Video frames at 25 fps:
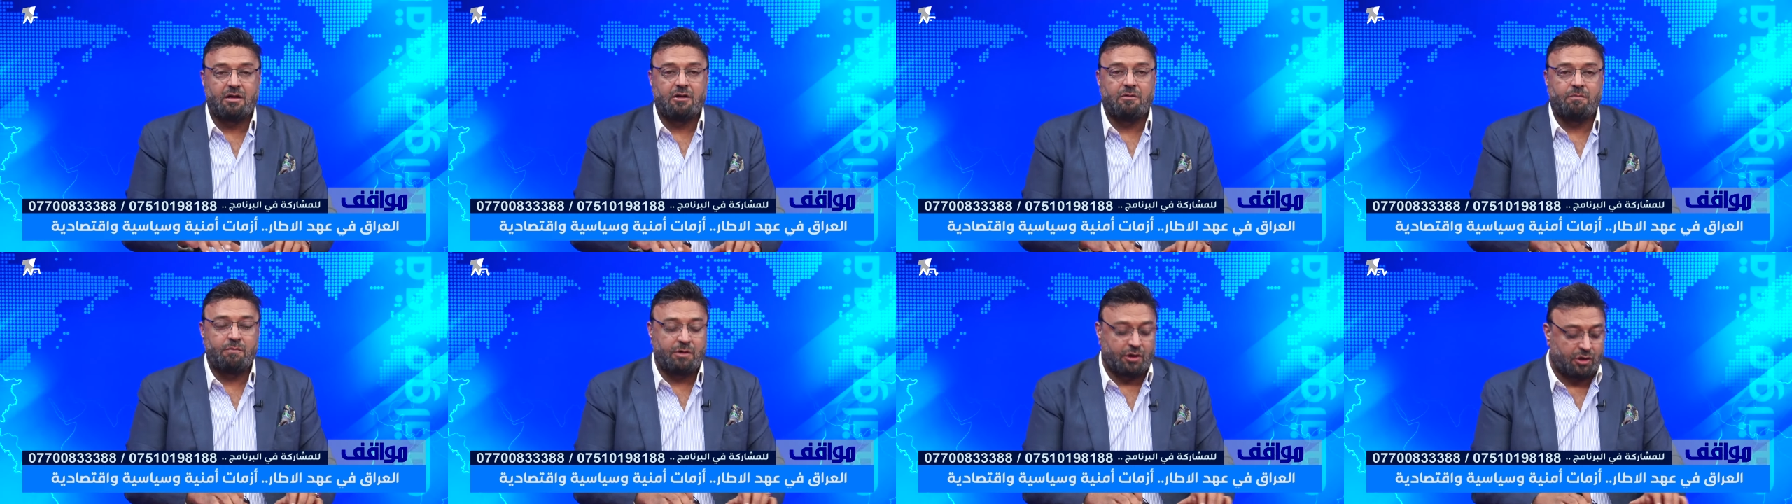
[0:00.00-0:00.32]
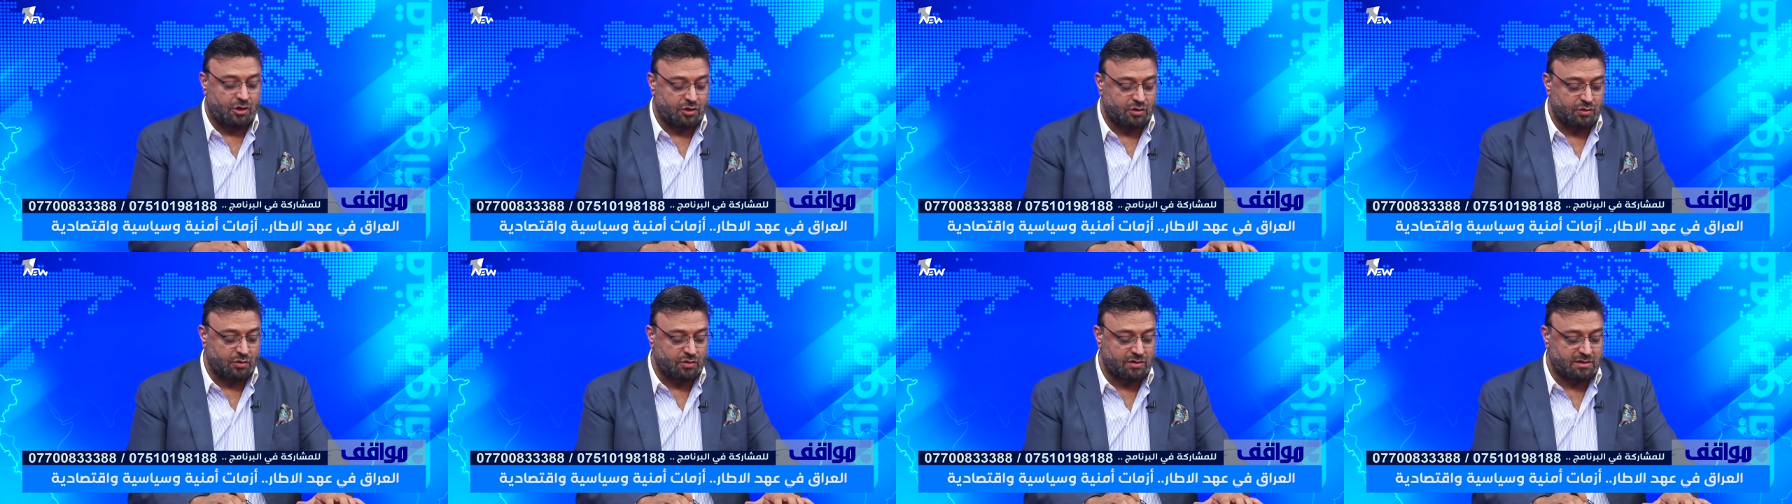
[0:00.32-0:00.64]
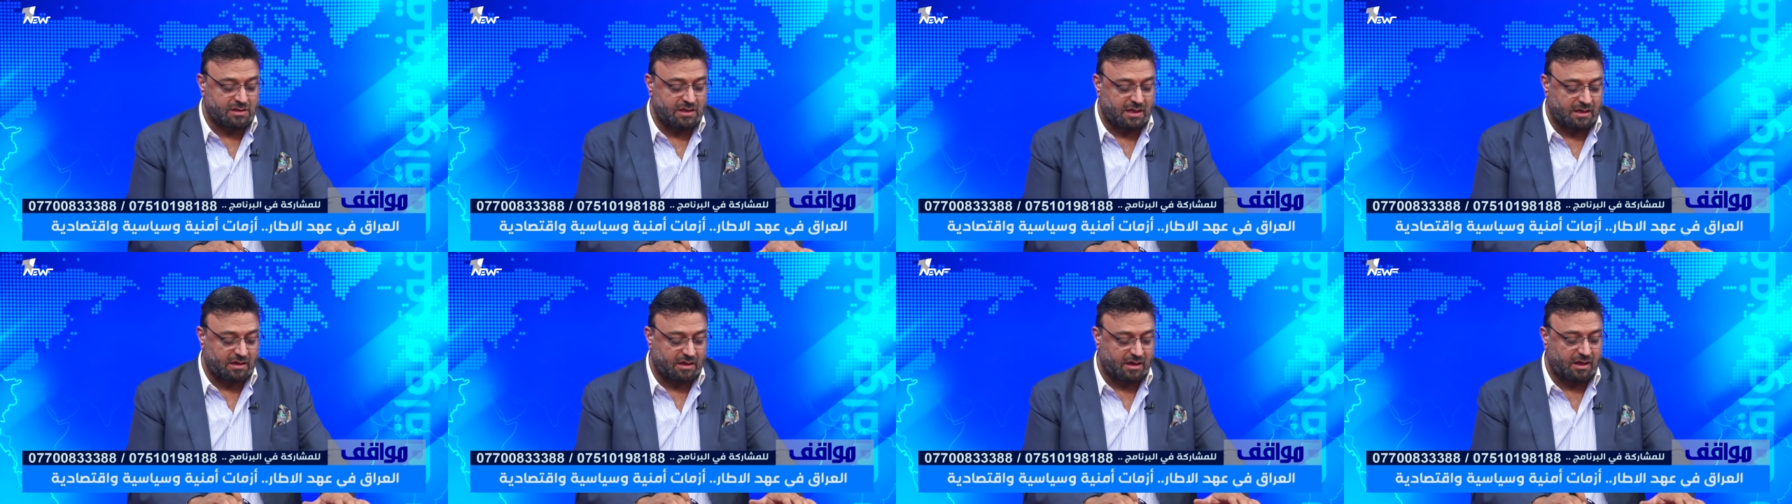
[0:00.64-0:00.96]
بخصوص
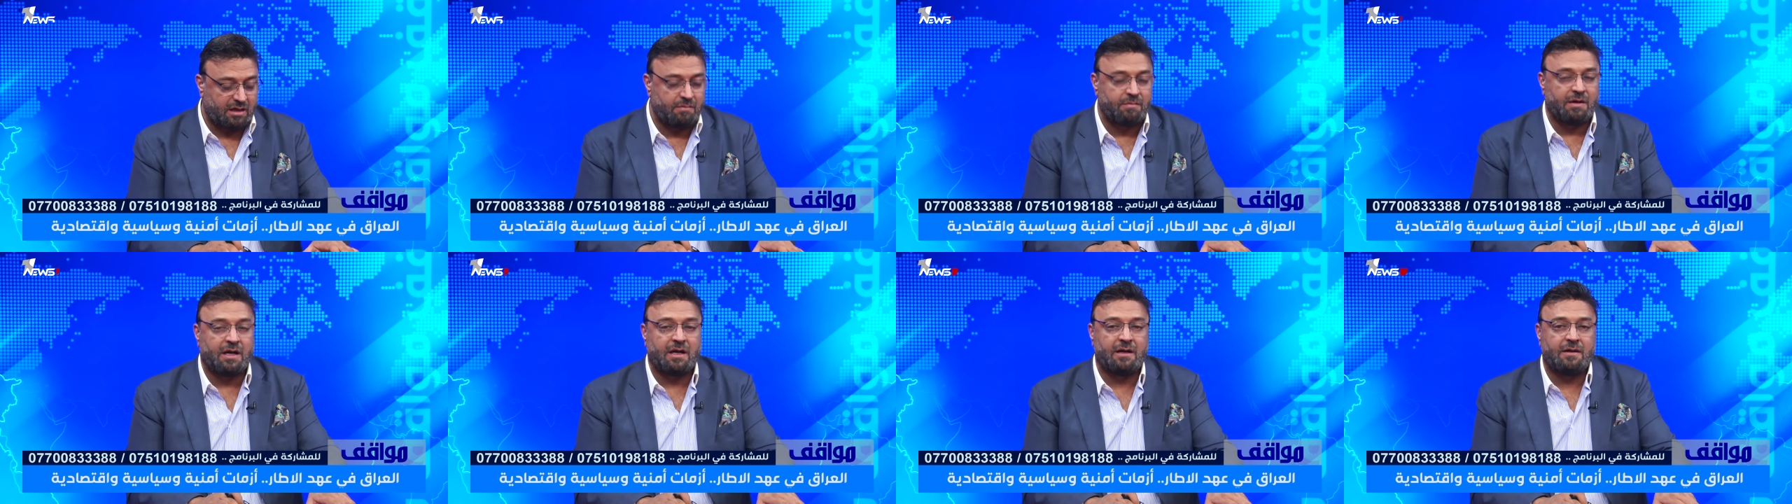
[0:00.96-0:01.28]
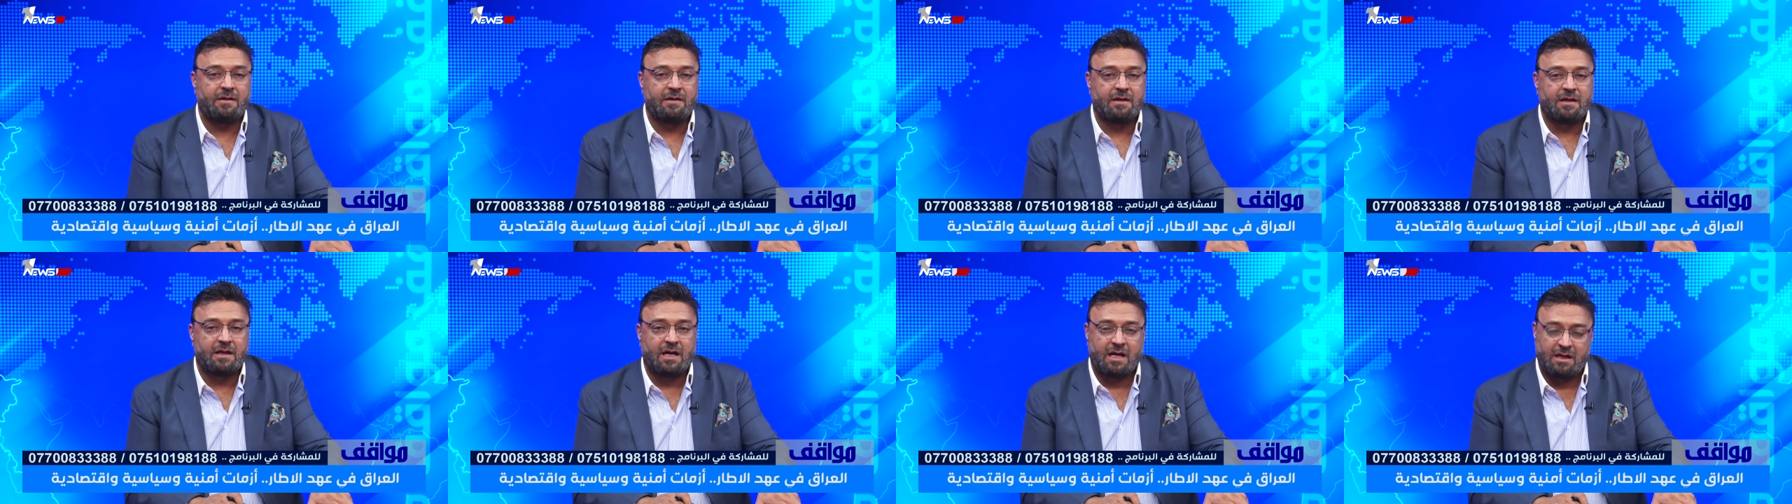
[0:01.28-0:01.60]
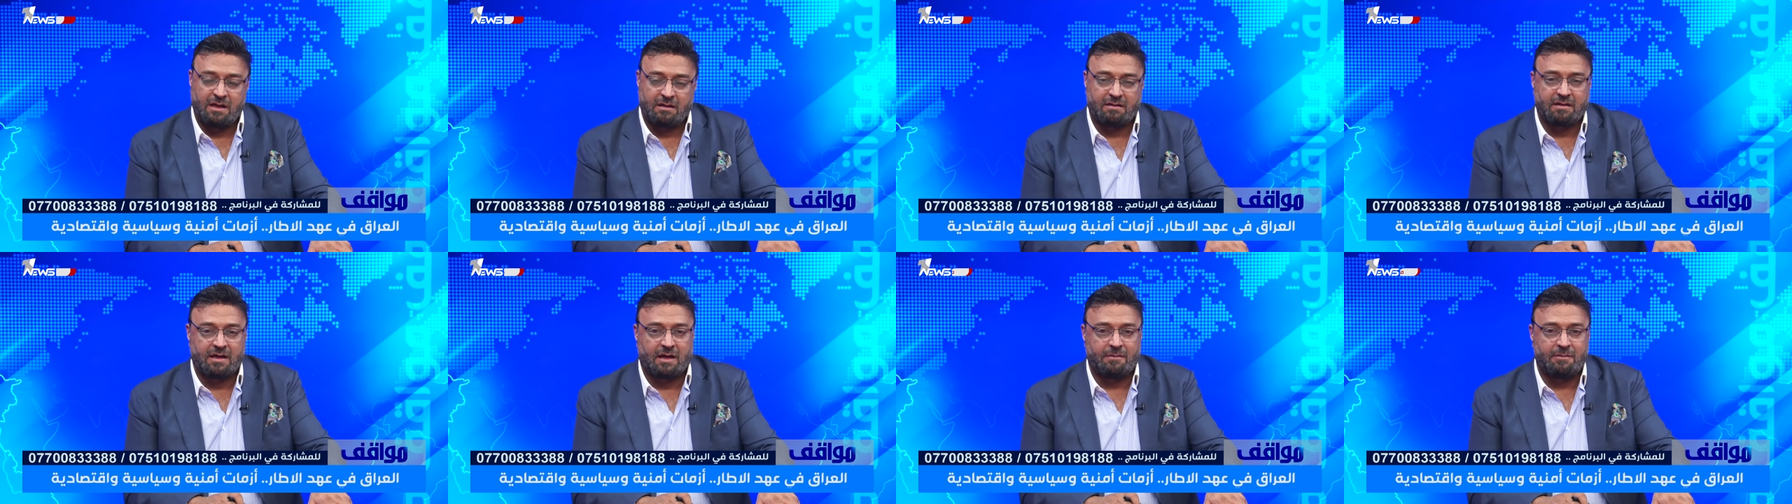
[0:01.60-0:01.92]
ترقيمها
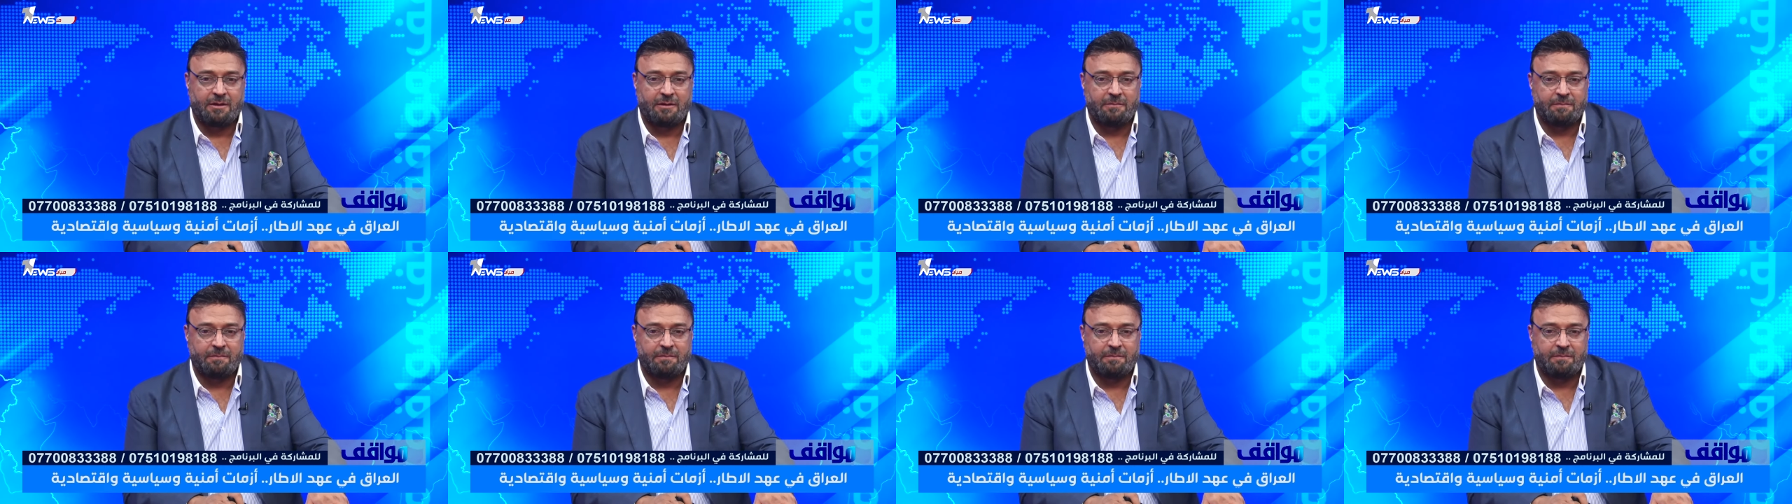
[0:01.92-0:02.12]
خلينا نتابع